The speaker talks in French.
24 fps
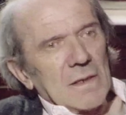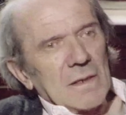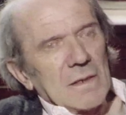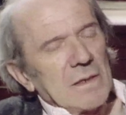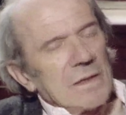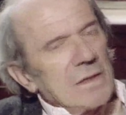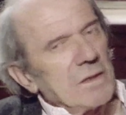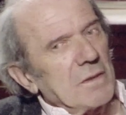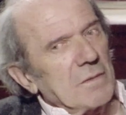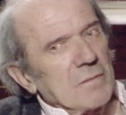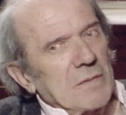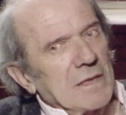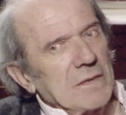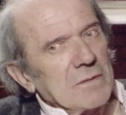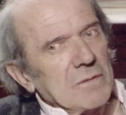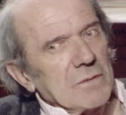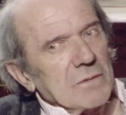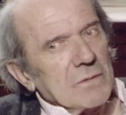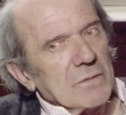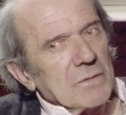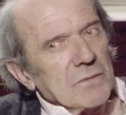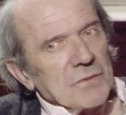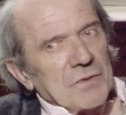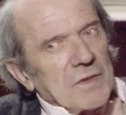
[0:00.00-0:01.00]
Les nomades, au
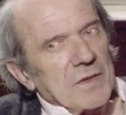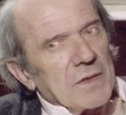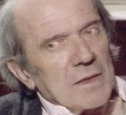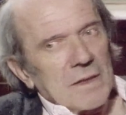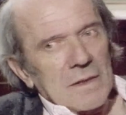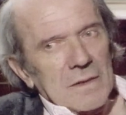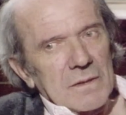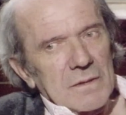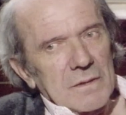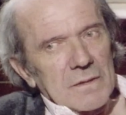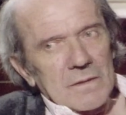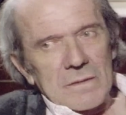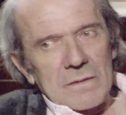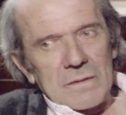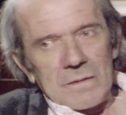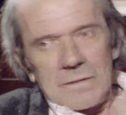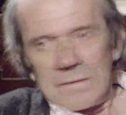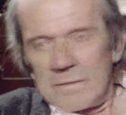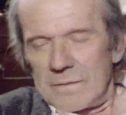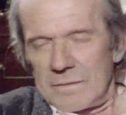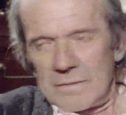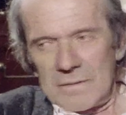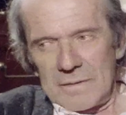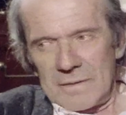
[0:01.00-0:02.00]
contraire, euh,
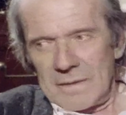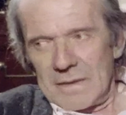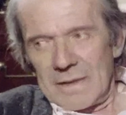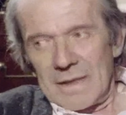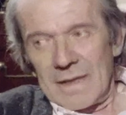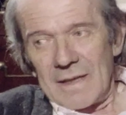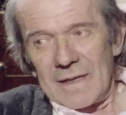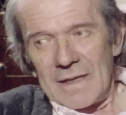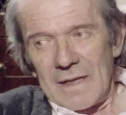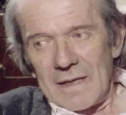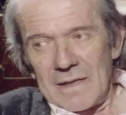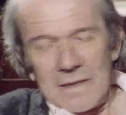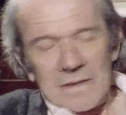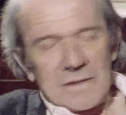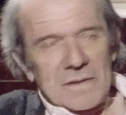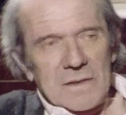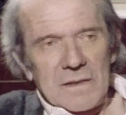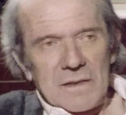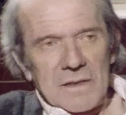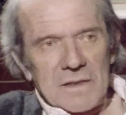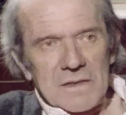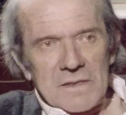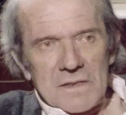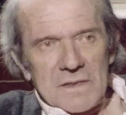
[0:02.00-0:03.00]
à la lettre,
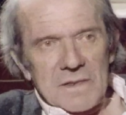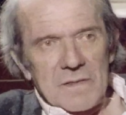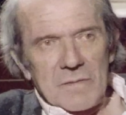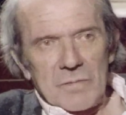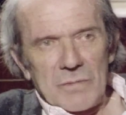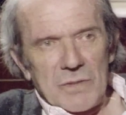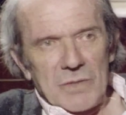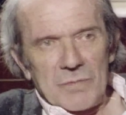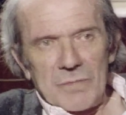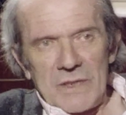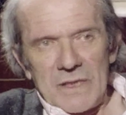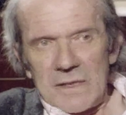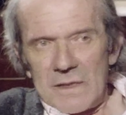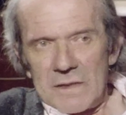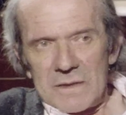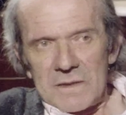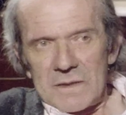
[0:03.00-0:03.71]
ils restent immobiles.